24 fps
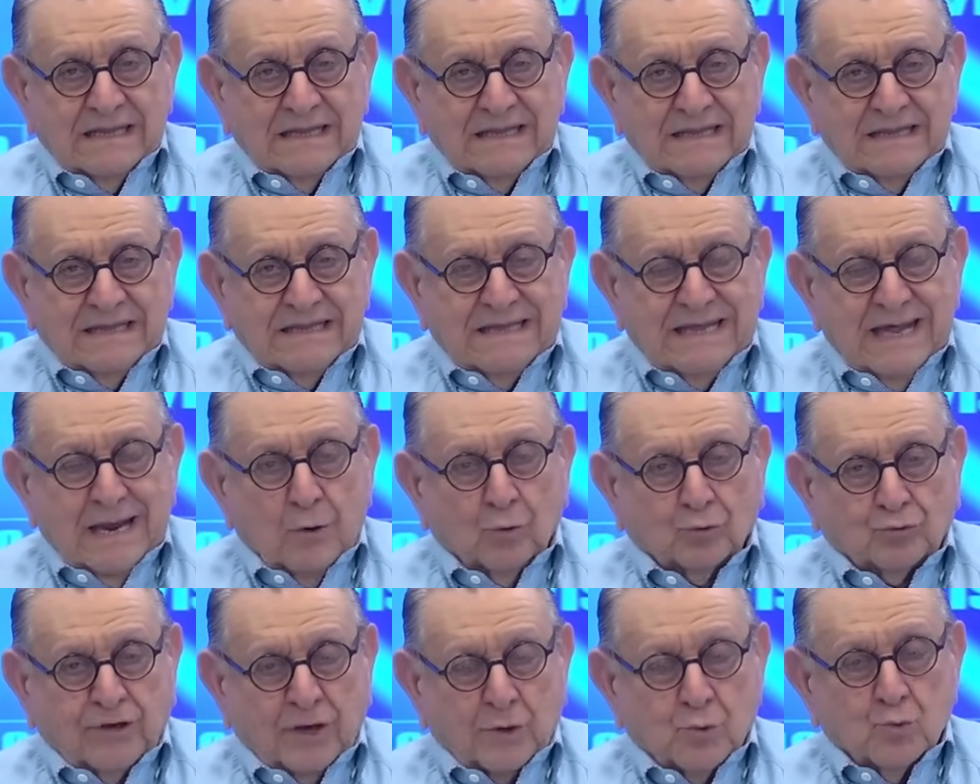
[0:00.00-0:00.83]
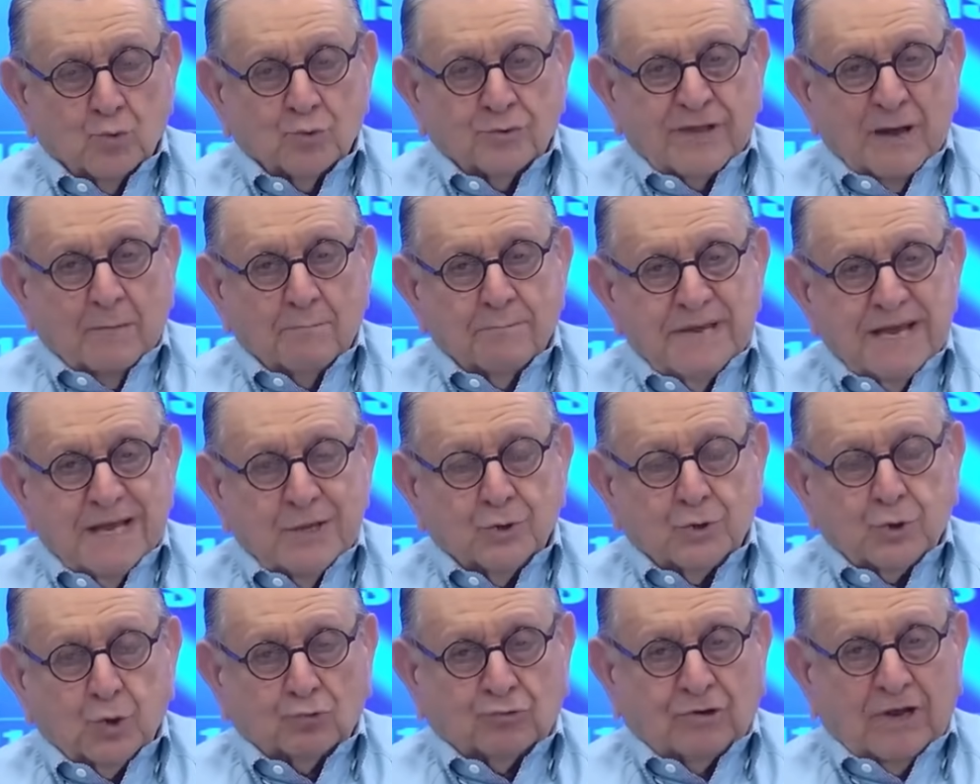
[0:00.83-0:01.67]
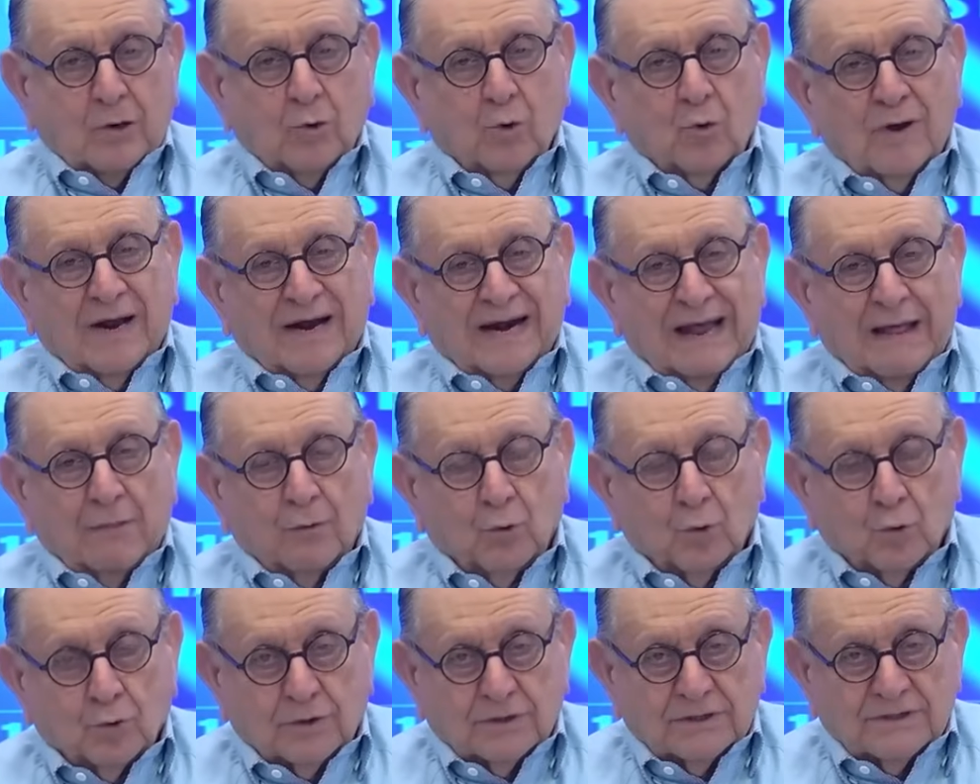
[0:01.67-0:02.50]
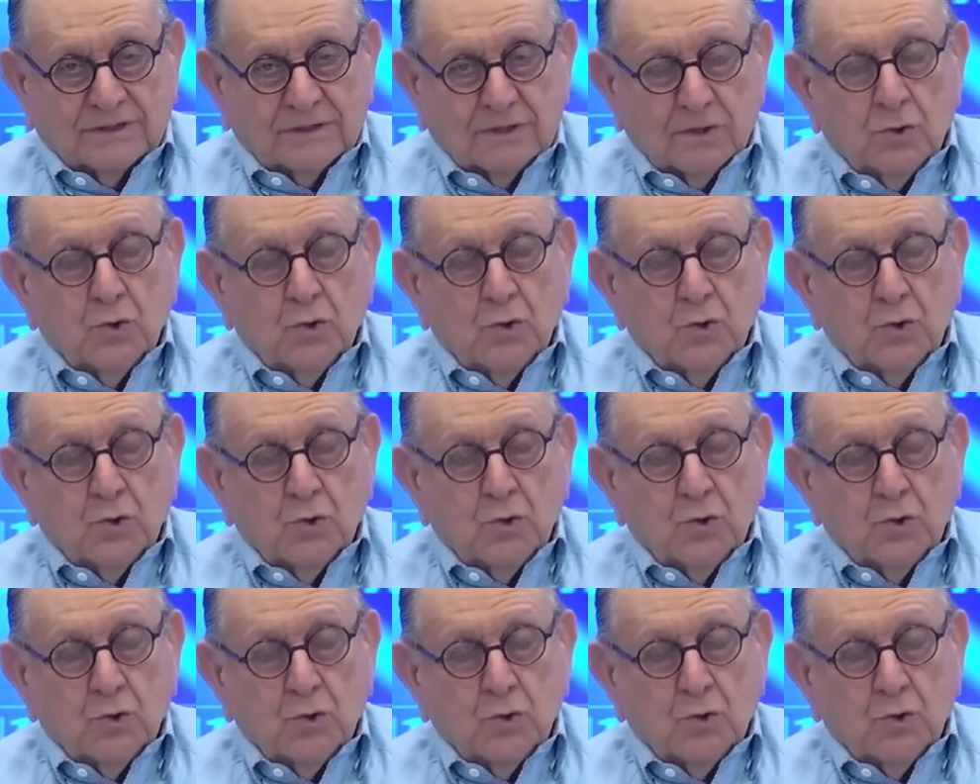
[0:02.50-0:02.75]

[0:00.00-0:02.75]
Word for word: de los ayuntamientos a los ganadores.